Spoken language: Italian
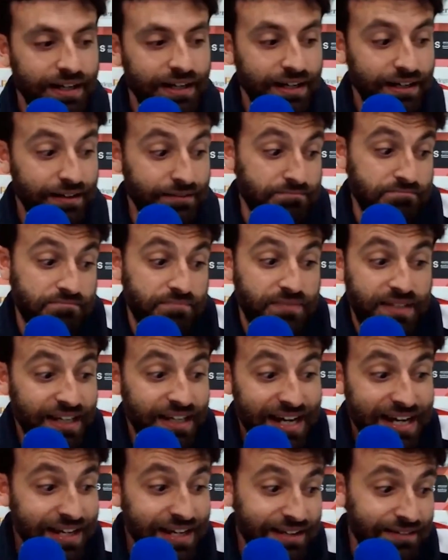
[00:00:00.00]
eh,
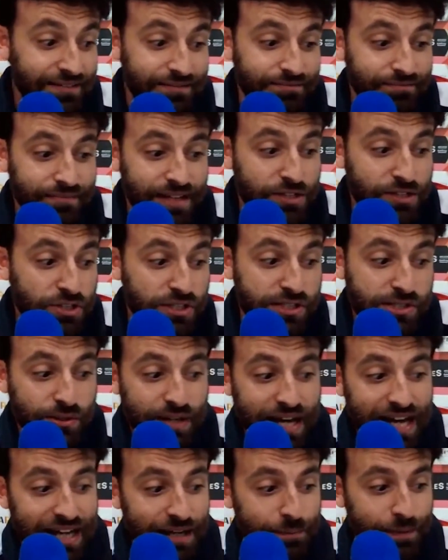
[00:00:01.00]
direi
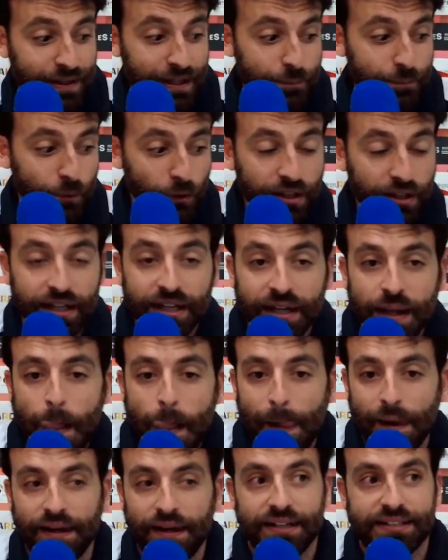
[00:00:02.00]
eccezionale perché poi
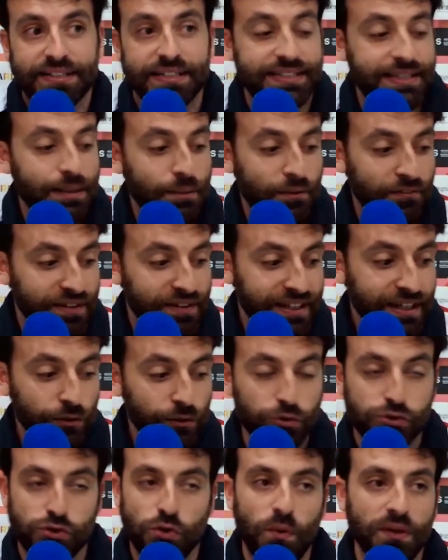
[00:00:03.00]
eh, se stiamo a vedere
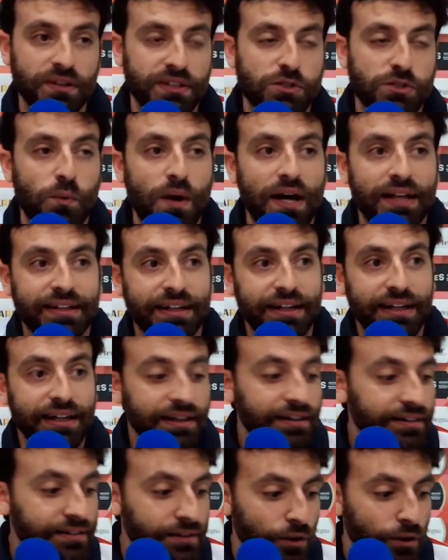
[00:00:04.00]
non so quante
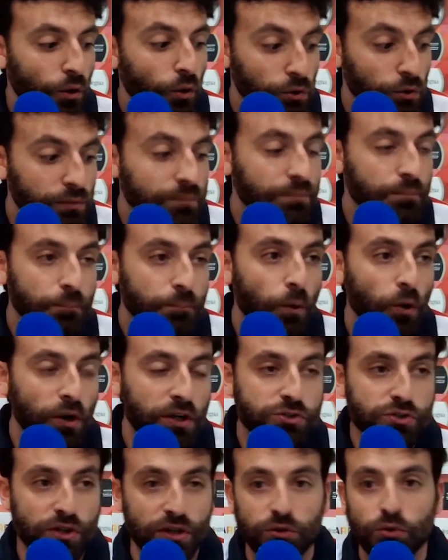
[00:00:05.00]
squadre con
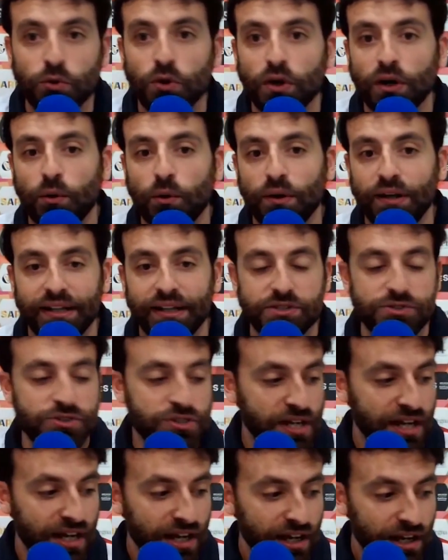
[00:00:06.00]
pochi giocatori, con le
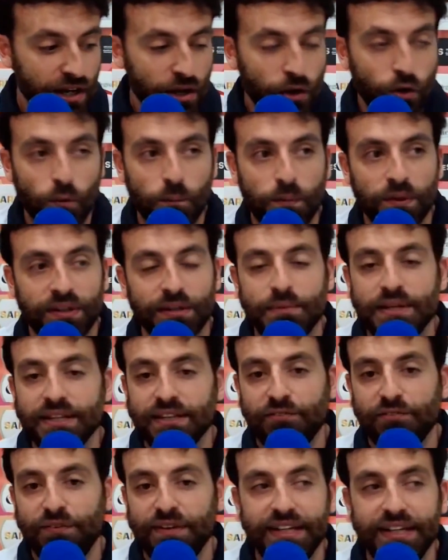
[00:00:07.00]
energie
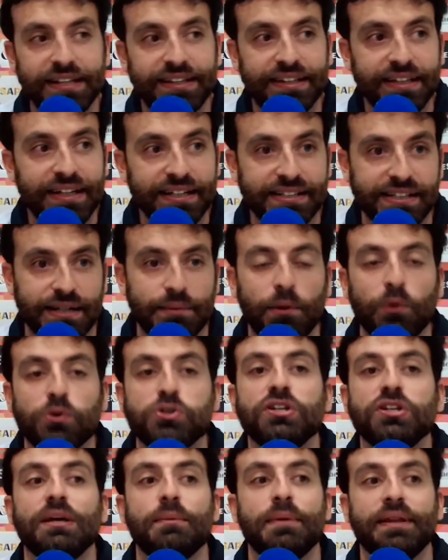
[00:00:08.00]
completamente finite, sarebbero
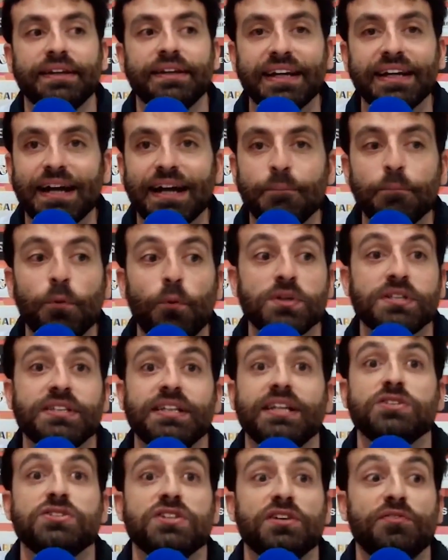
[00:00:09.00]
riusciti a mettere in campo questa
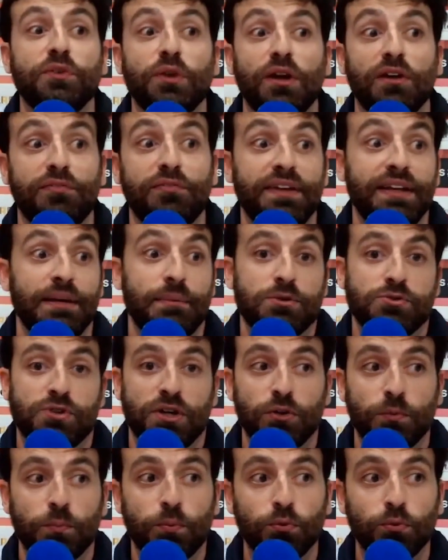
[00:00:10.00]
energia fino alla fine. Abbiamo
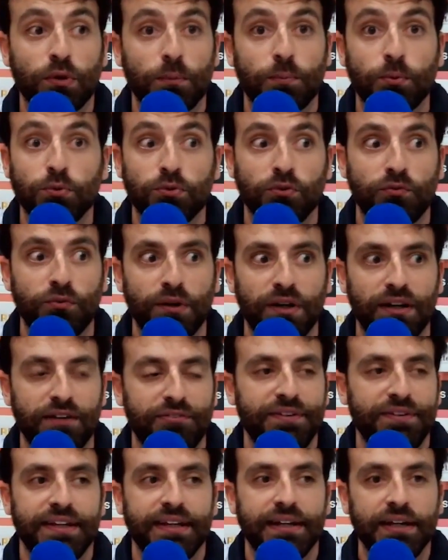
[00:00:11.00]
giocato punto a punto fino alla
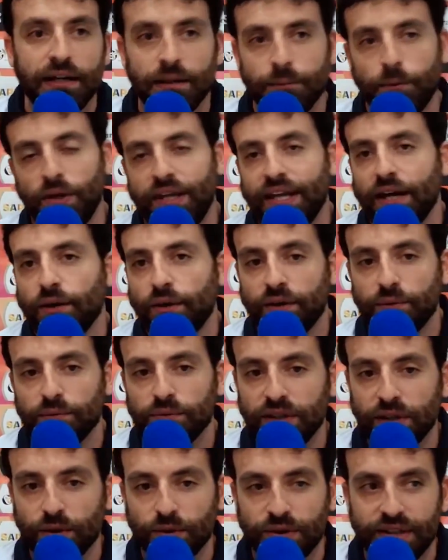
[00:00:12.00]
fine. Poi è chiaro che
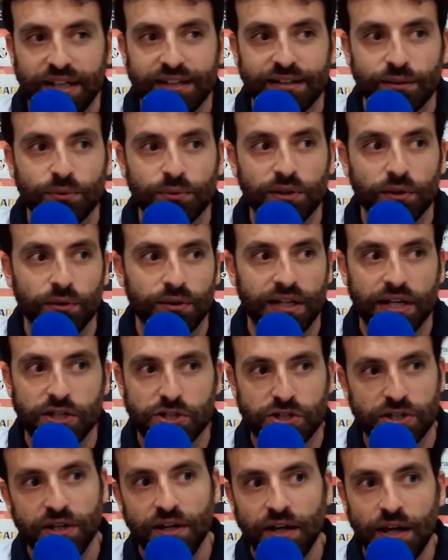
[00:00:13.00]
un tiro ti entra, un tiro ti
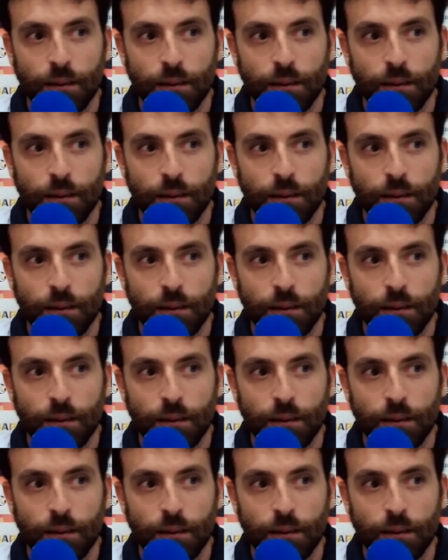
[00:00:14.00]
esce,